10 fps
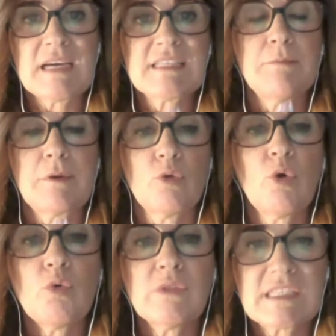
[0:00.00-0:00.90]
se
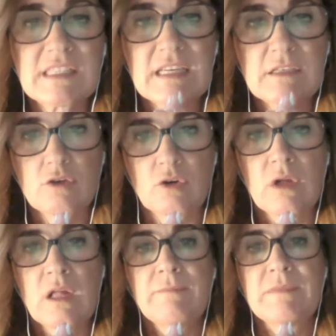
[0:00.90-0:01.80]
produjo un descenso
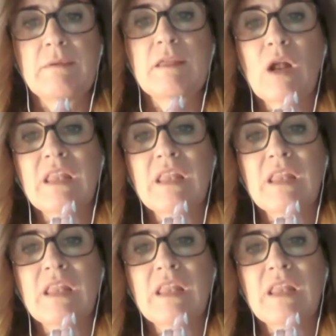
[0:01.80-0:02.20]
debido al